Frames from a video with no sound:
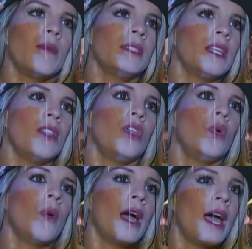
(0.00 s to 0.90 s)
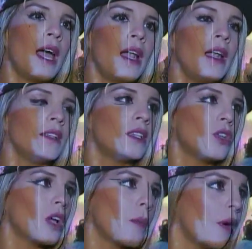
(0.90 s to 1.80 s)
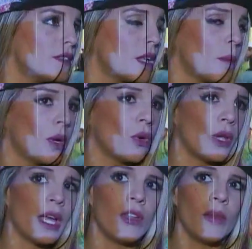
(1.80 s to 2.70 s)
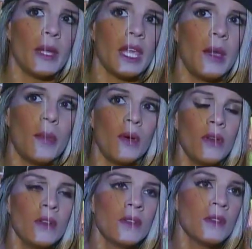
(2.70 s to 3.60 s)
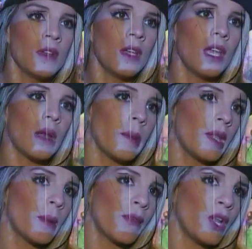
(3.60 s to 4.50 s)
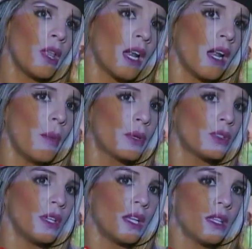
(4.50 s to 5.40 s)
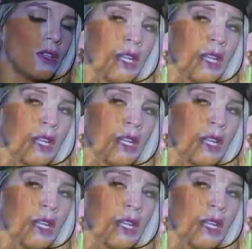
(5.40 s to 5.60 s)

no me siento igual y siento que puedo estar perjudicando a mi equipo. Y de repente prefiero darle la oportunidad a